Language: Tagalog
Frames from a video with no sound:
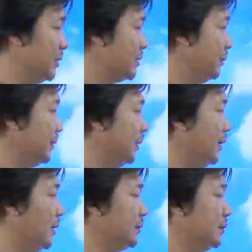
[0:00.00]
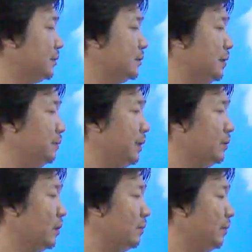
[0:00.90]
Samantala, ang
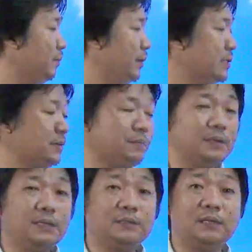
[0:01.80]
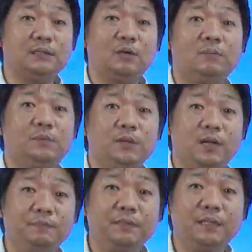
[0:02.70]
temperatura man po ay nasa pagitan ng
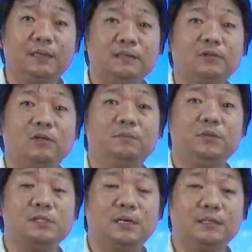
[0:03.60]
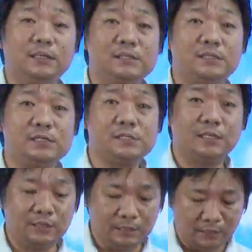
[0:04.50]
24 hanggang 31 antas ng
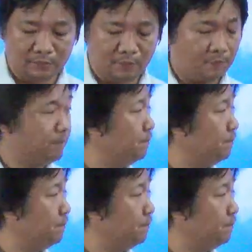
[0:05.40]
sentigrado.